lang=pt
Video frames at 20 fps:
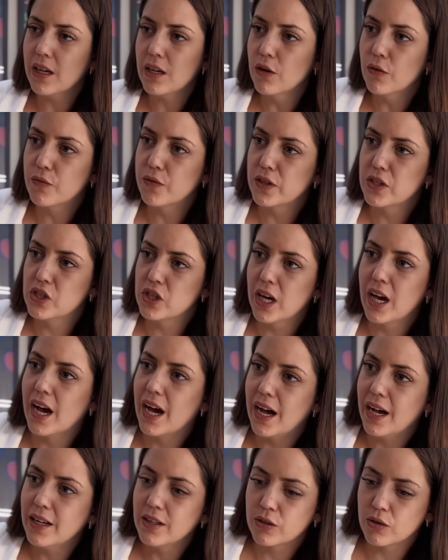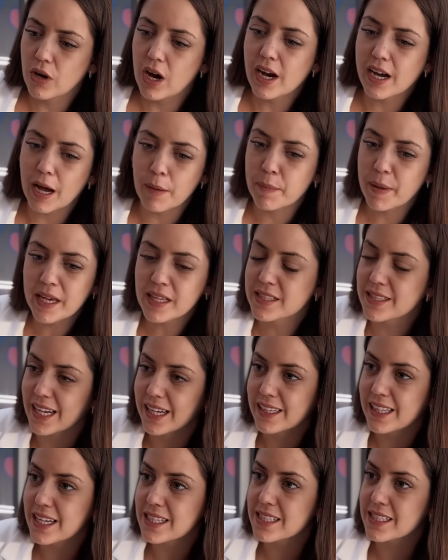que eu fiz de errado? Eu acabei de
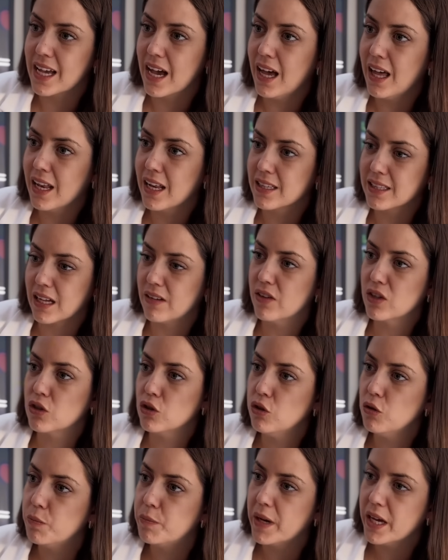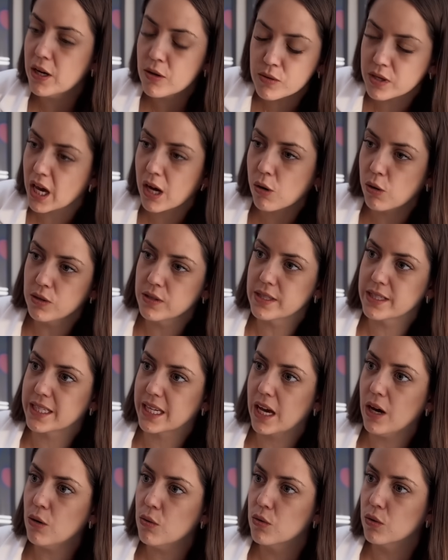sair da sala, tava tudo bem, o que
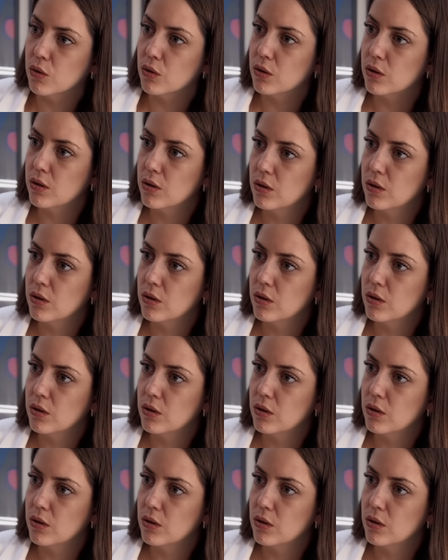aconteceu? Eu vou